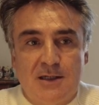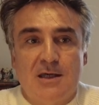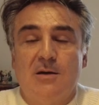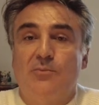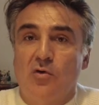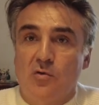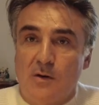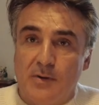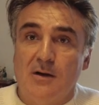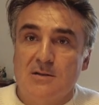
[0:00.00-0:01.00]
Et
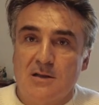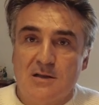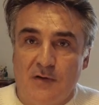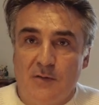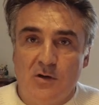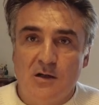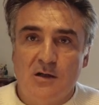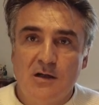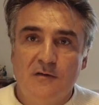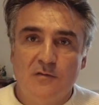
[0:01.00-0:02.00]
pourquoi pas, ça c'est vraiment un
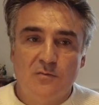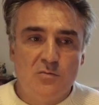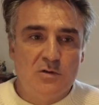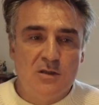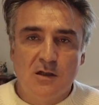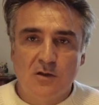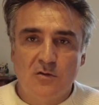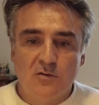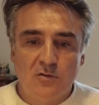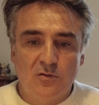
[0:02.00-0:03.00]
rêve, me dire
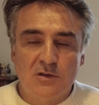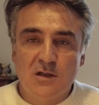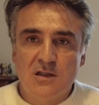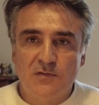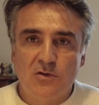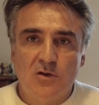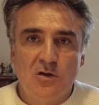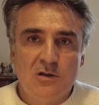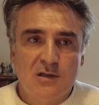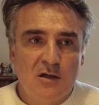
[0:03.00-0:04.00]
que le tennis
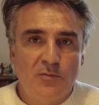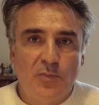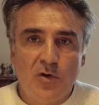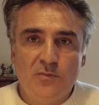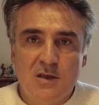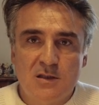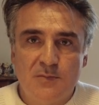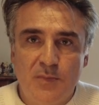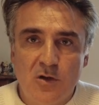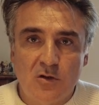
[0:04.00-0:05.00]
fauteuil serait le premier
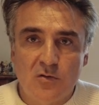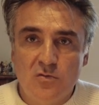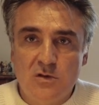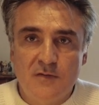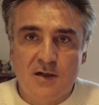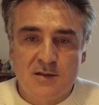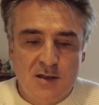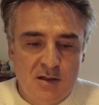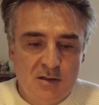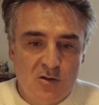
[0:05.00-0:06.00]
sport
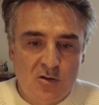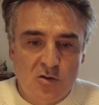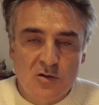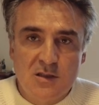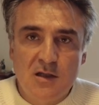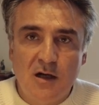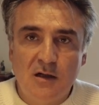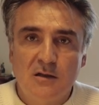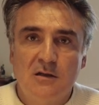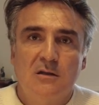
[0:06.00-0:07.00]
universel
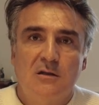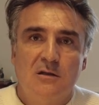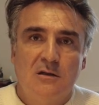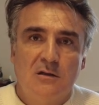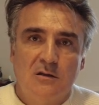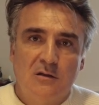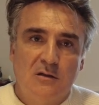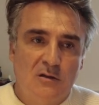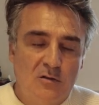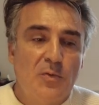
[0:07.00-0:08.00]
candidat,
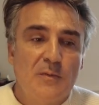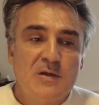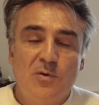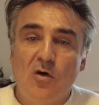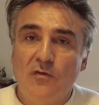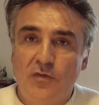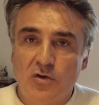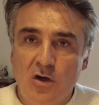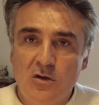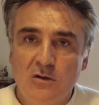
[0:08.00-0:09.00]
le premier sport en
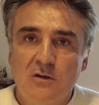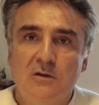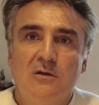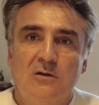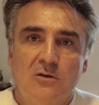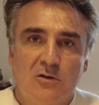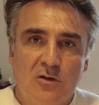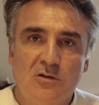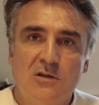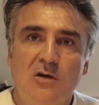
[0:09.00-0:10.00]
fauteuil
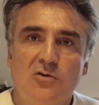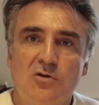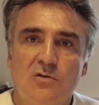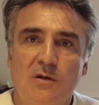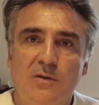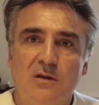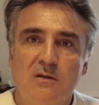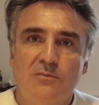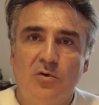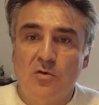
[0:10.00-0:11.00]
candidat aux Jeux
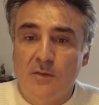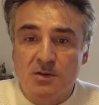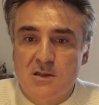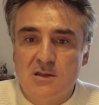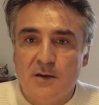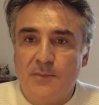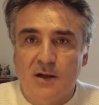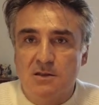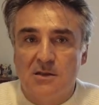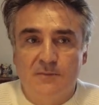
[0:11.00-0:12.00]
Olympiques. Pourquoi Parce qu'il serait
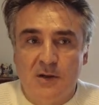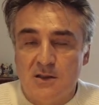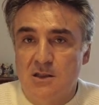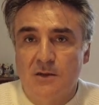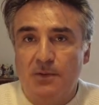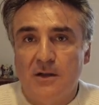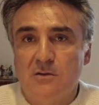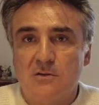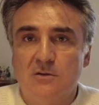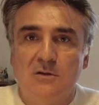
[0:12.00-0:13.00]
pratiqué par,
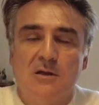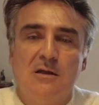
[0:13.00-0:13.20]
euh,